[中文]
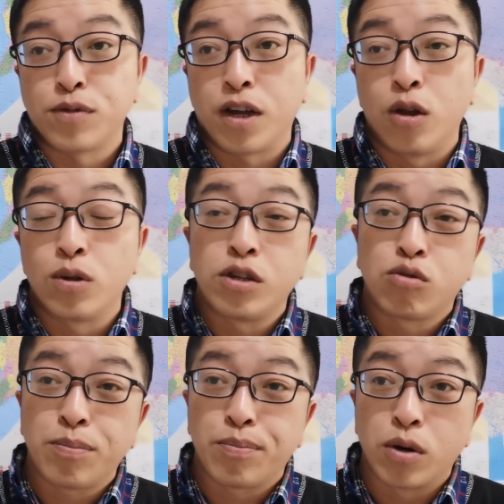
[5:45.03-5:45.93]
那楼体
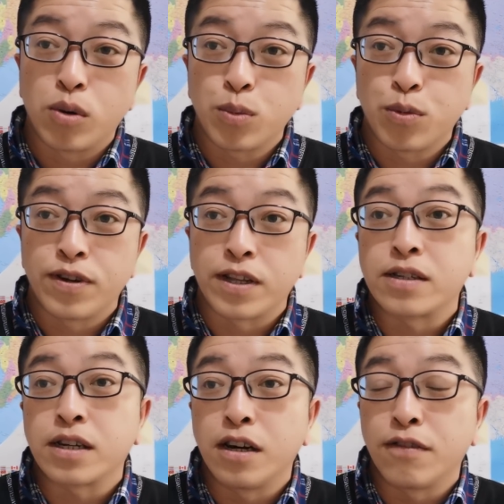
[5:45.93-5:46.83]
最薄弱的部分
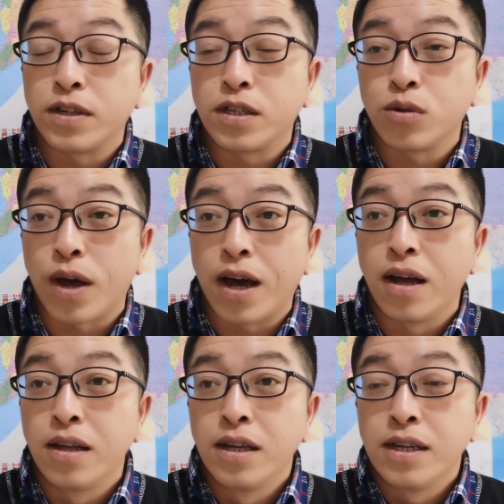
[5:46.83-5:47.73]
呢？这个飞行员
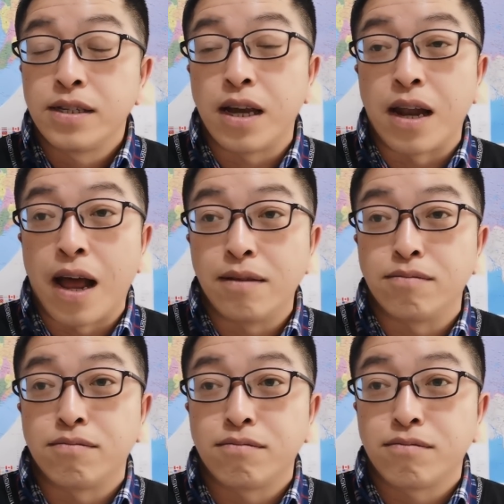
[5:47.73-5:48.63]
啊，显然
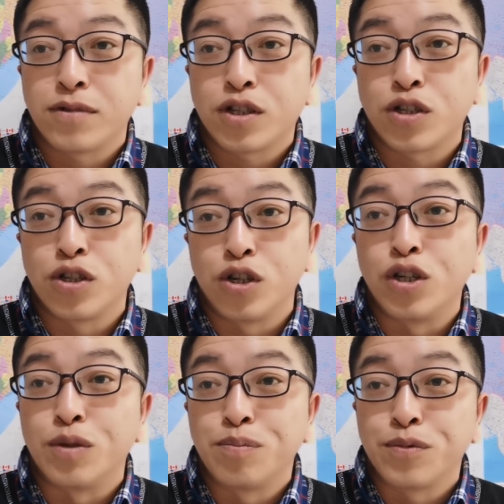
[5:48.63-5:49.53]

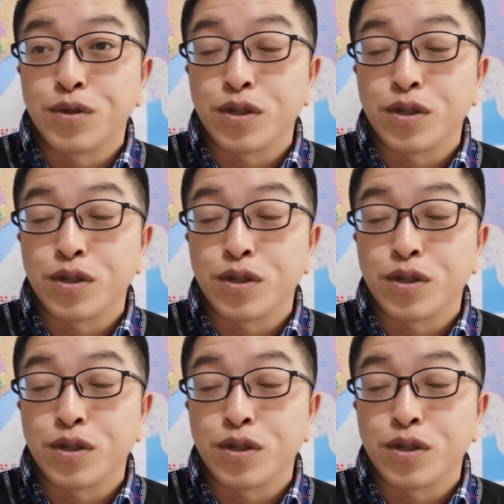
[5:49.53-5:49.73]
是